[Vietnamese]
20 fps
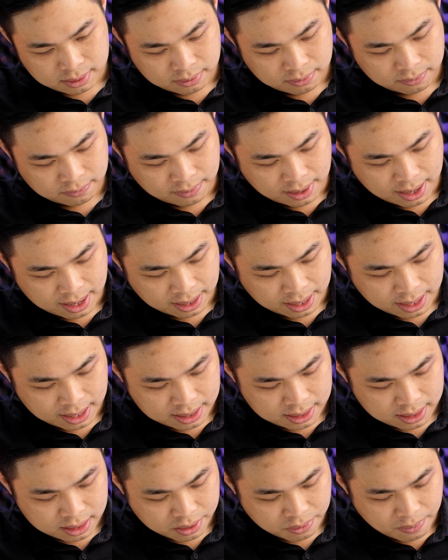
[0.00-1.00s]
và
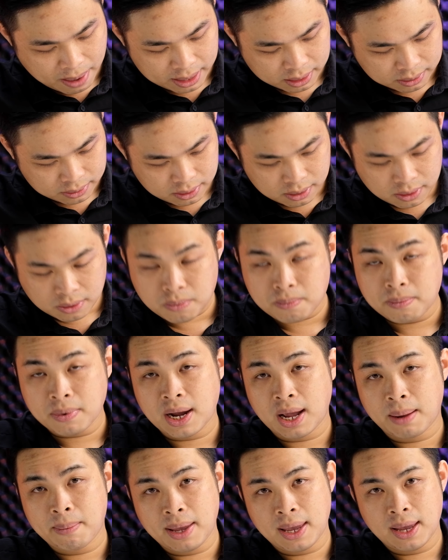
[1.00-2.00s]
cái quạt của nó cũng
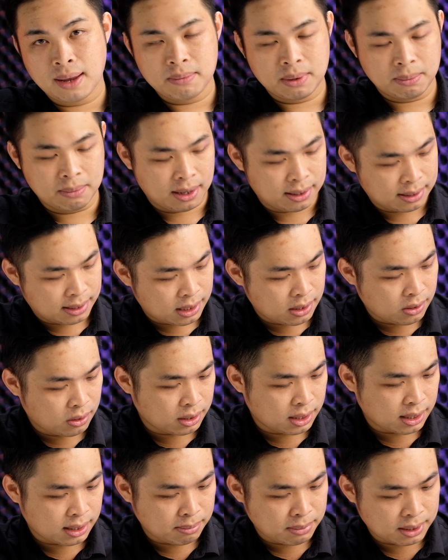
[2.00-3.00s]
khá bé mình mở ra
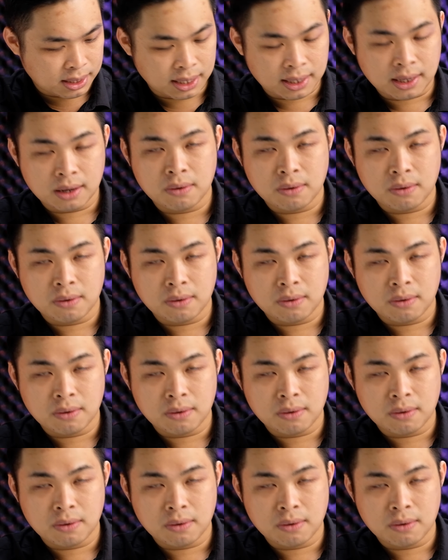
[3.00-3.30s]
rồi thì mình thấy cái